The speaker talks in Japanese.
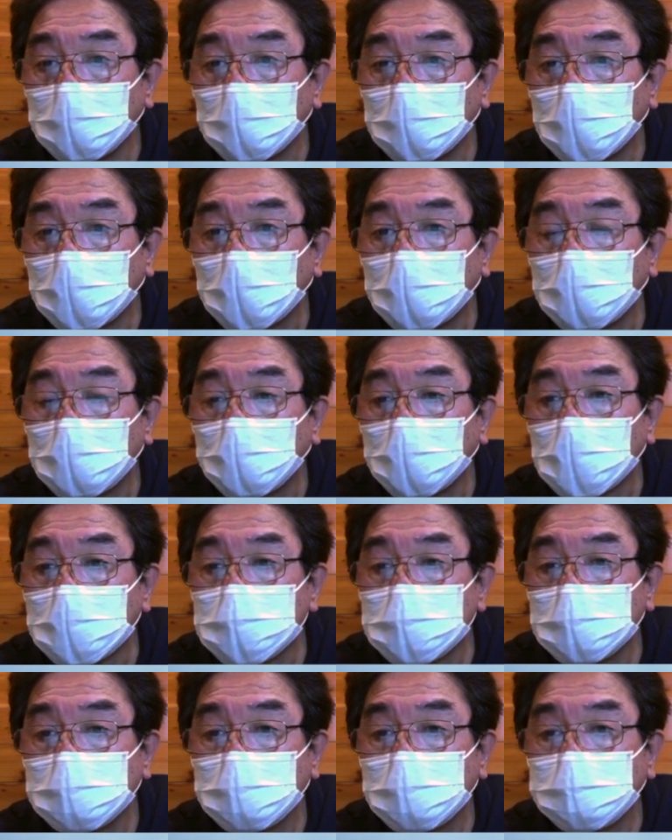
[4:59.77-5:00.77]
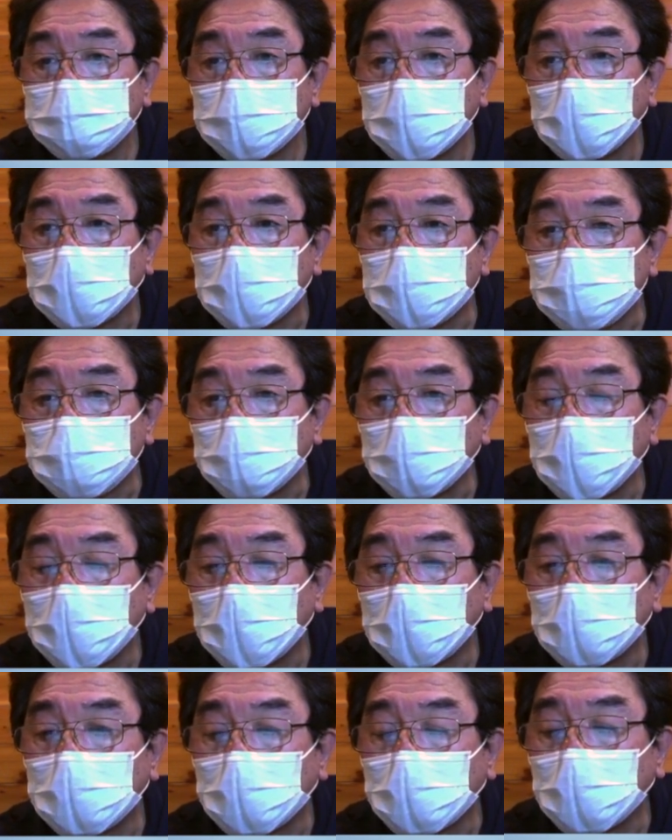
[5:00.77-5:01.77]
れ同じグループなんでしょうね。
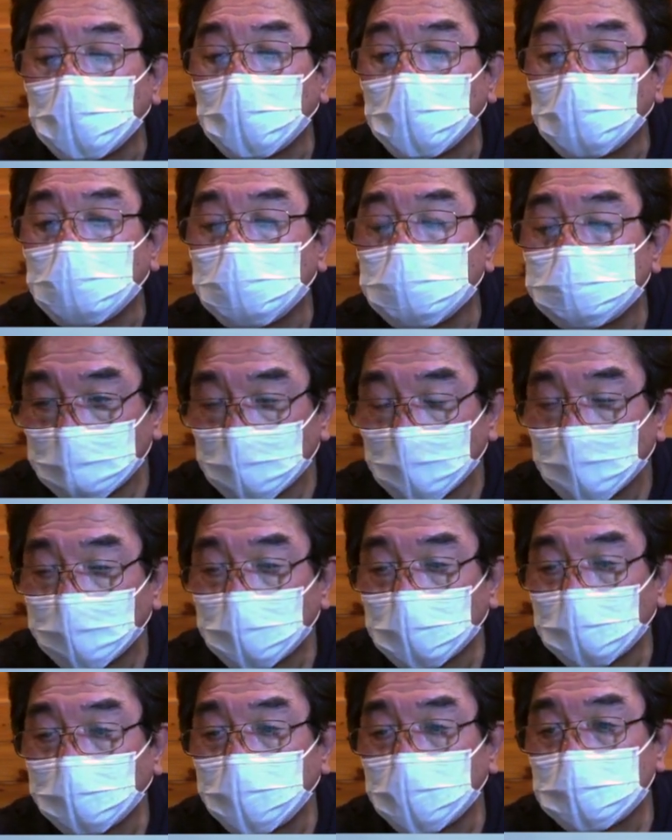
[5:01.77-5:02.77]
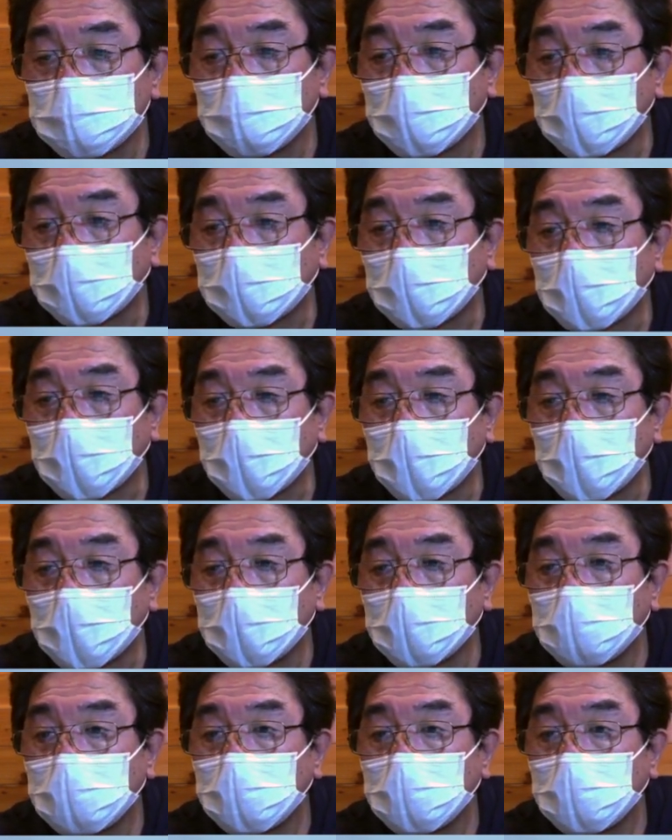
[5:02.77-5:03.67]
また別の方が、